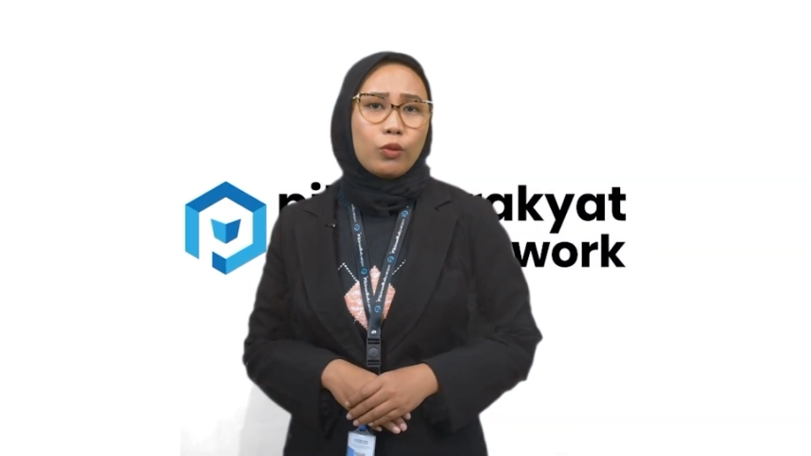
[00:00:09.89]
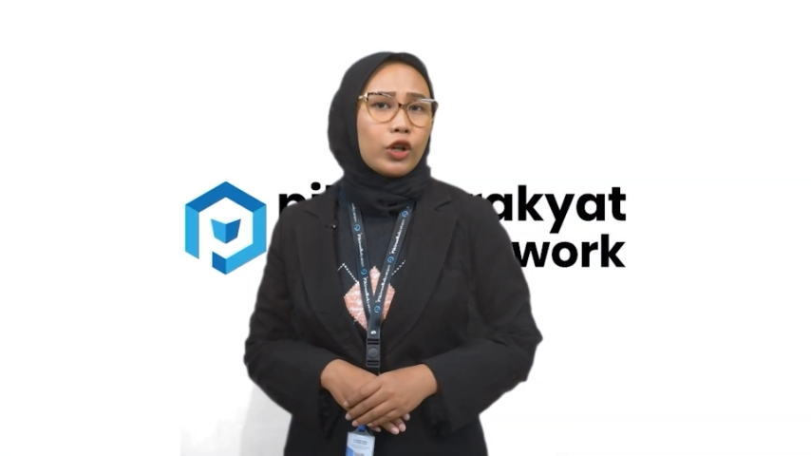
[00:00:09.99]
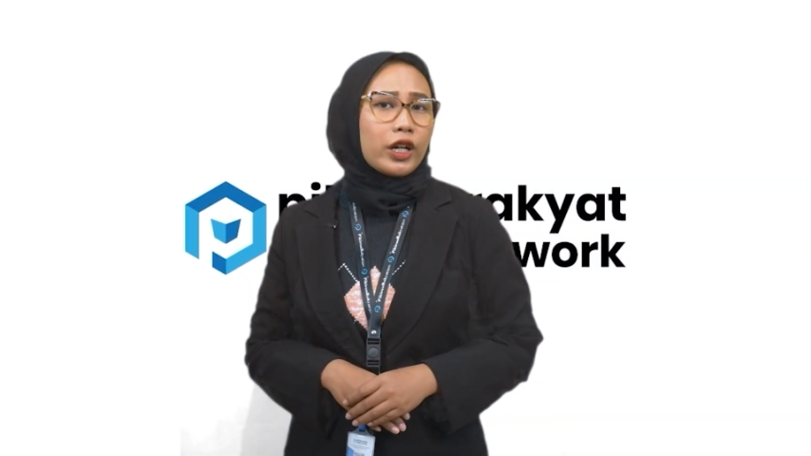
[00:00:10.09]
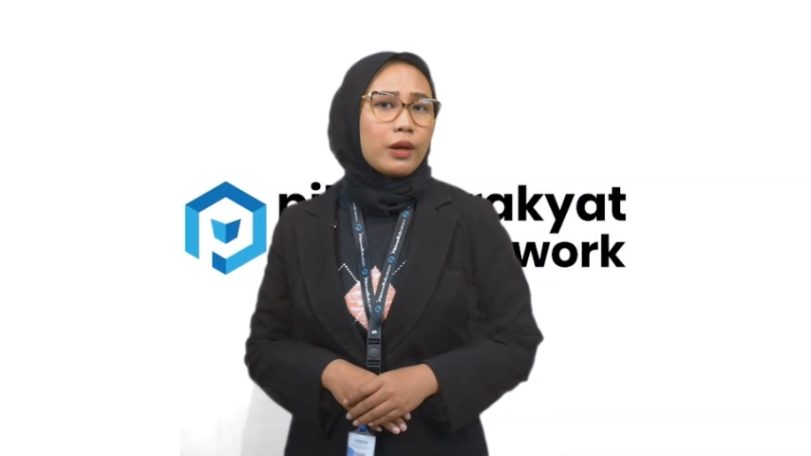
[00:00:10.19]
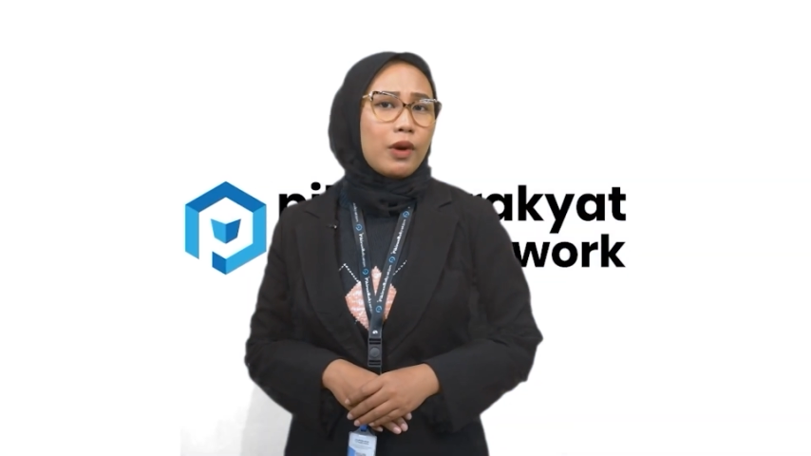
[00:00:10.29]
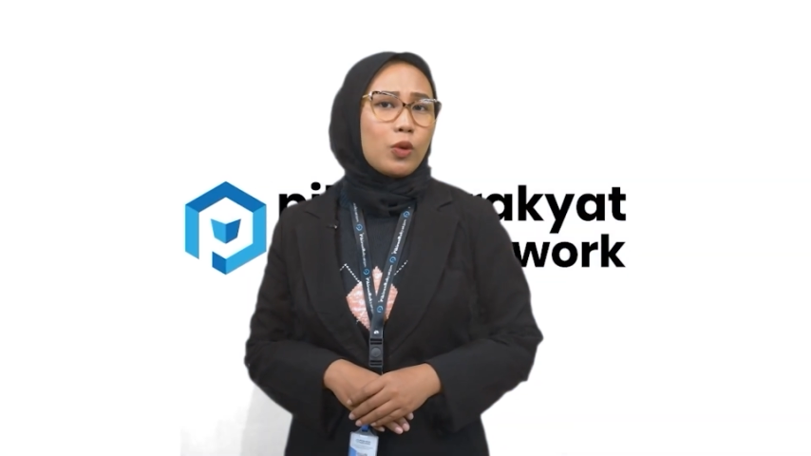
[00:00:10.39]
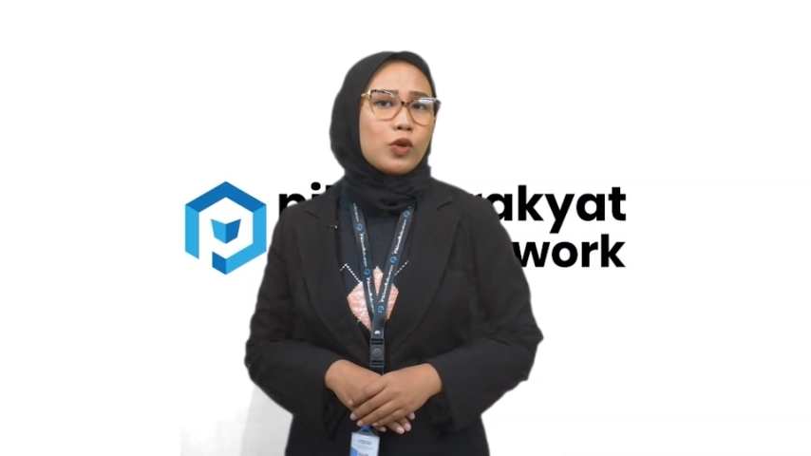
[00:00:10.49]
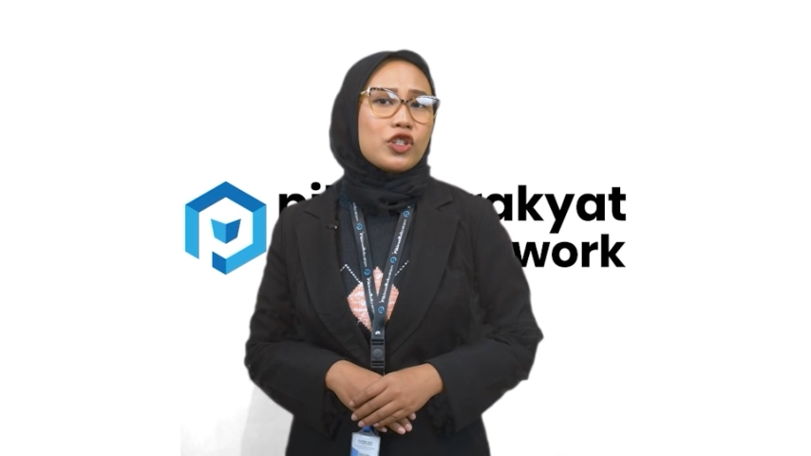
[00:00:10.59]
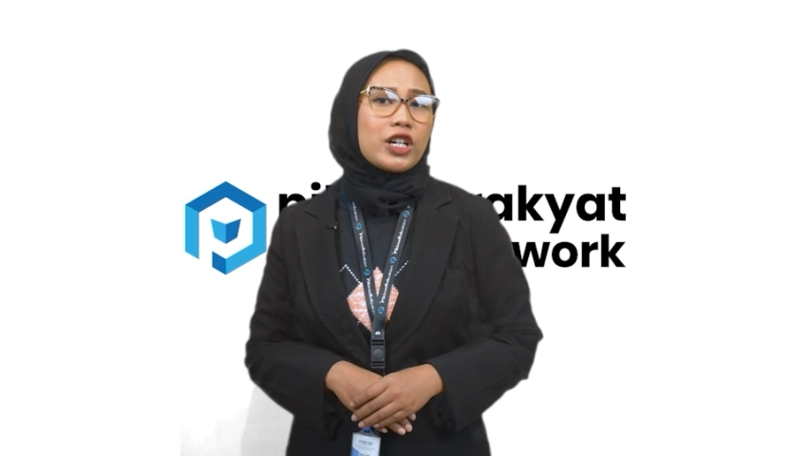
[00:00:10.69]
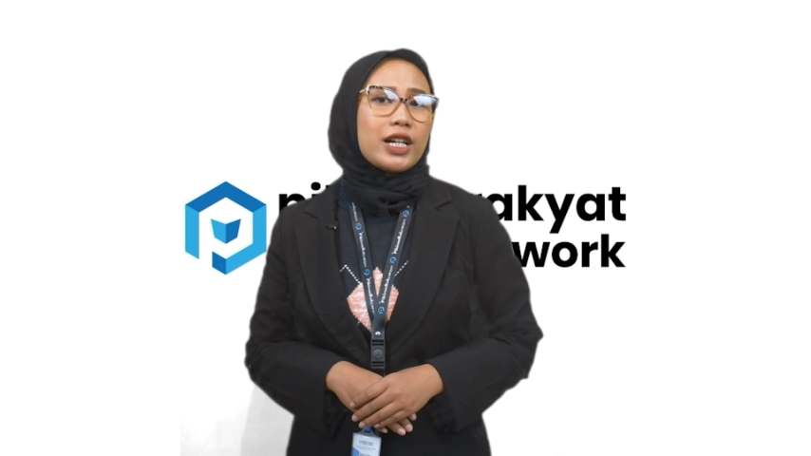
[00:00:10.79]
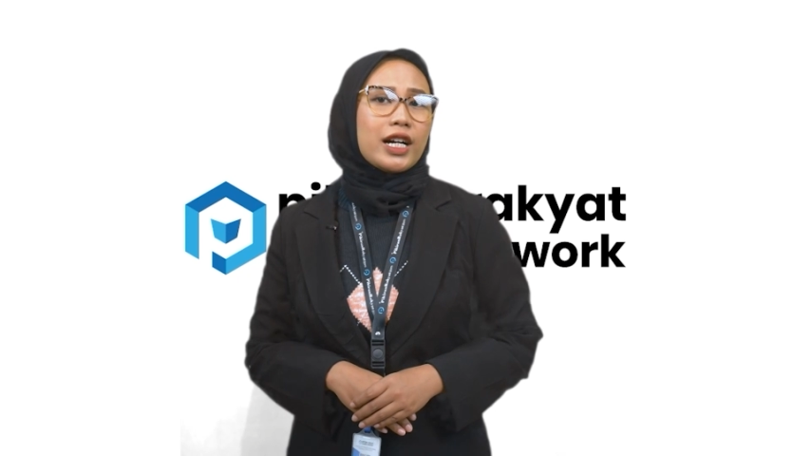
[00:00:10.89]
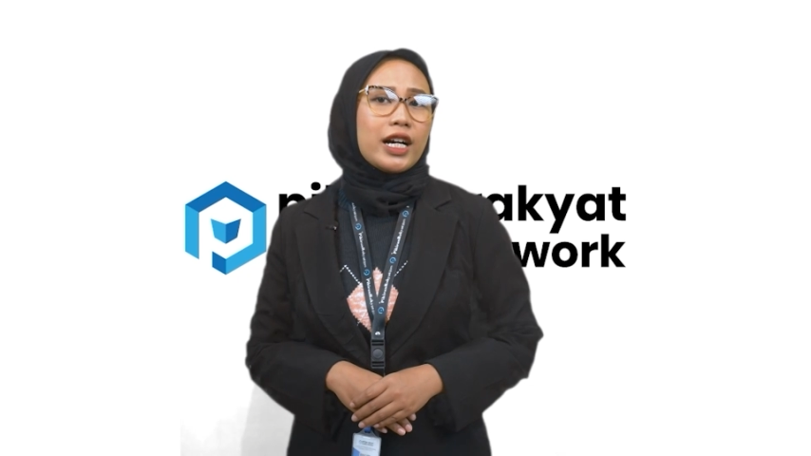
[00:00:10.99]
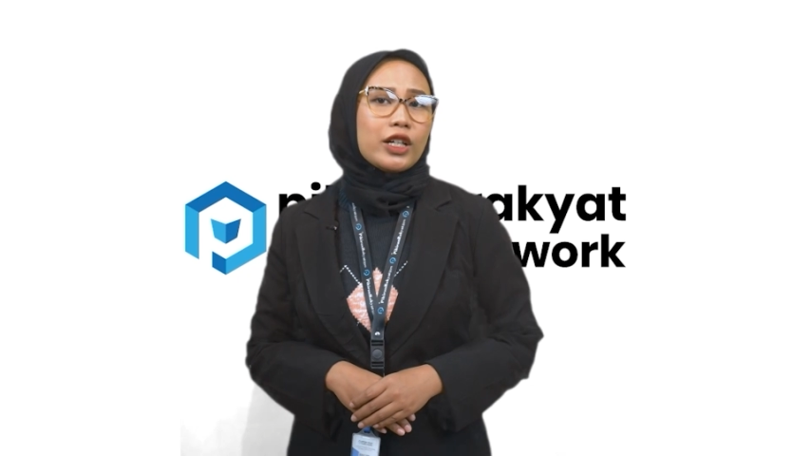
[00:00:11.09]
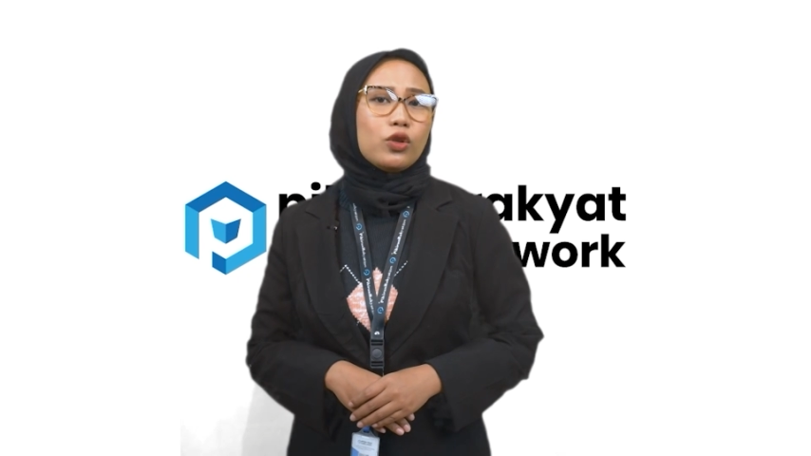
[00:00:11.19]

murni maupun cadangan